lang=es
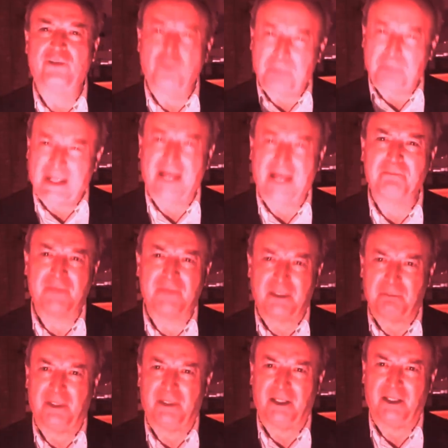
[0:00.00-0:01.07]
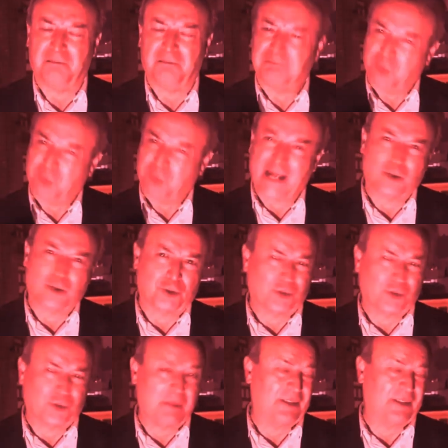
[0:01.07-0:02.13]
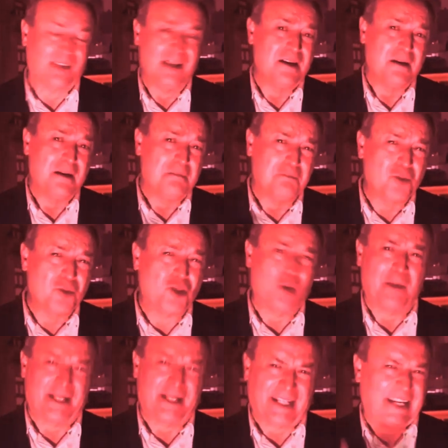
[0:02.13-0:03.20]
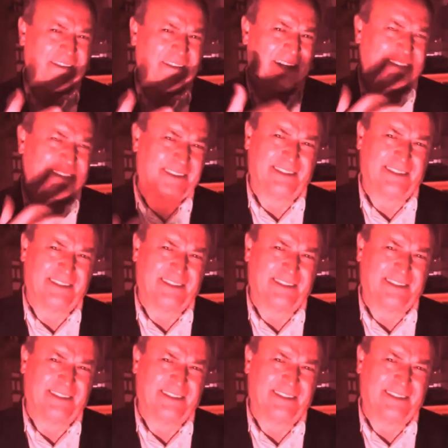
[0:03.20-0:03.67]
para em, eh, tocar otros temas mucho más relevantes